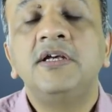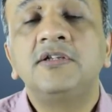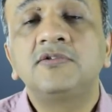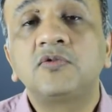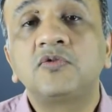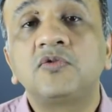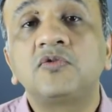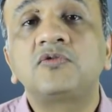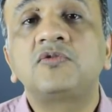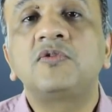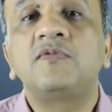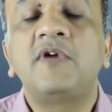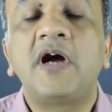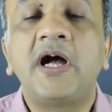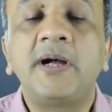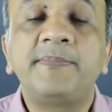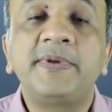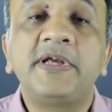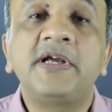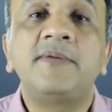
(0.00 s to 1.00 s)
तो दोस्तों
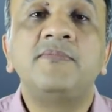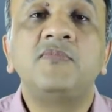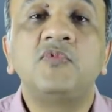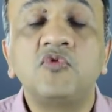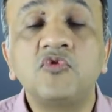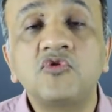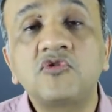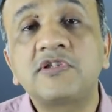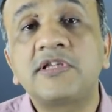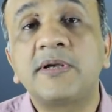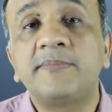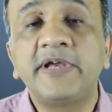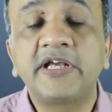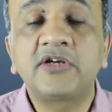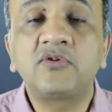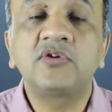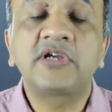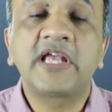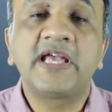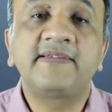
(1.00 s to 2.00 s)
वहां पे हम उस समय
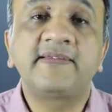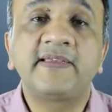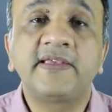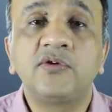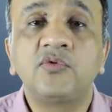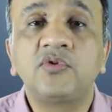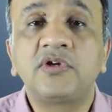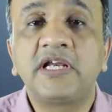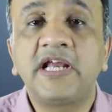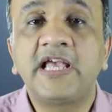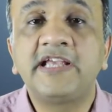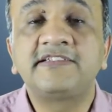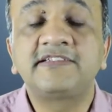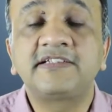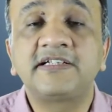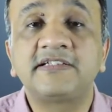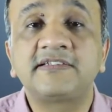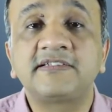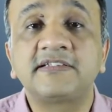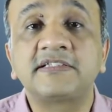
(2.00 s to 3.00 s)
को कैसे यूटिलाइज
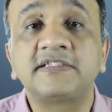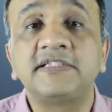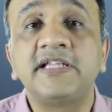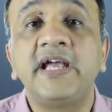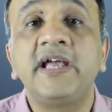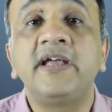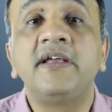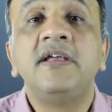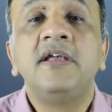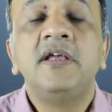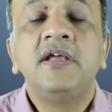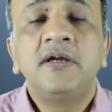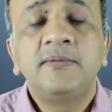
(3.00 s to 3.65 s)
कर सकते हैं